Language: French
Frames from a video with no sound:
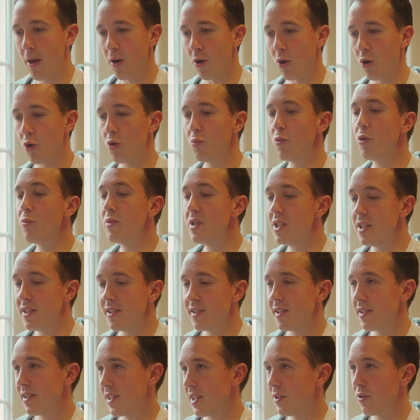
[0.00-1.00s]

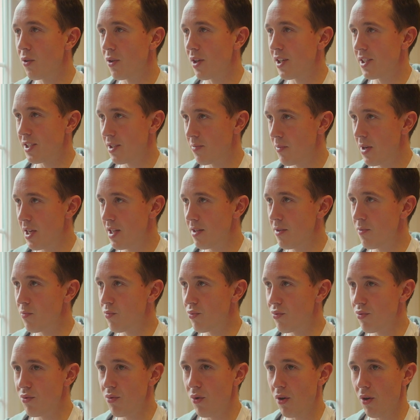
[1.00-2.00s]
remobiliser ça dans la semaine
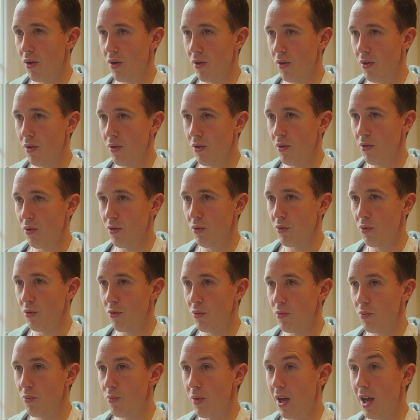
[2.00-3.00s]
pour,
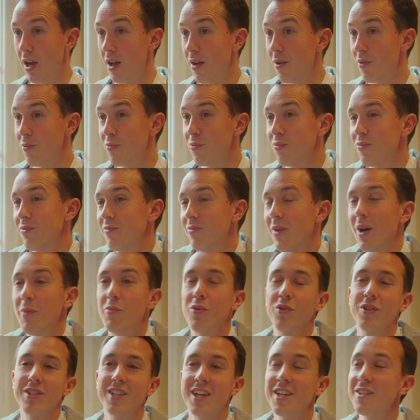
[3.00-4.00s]
bah, bah,
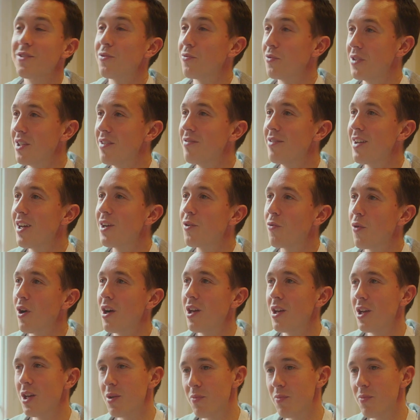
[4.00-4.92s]
pour que ça ait son effet. Quoi.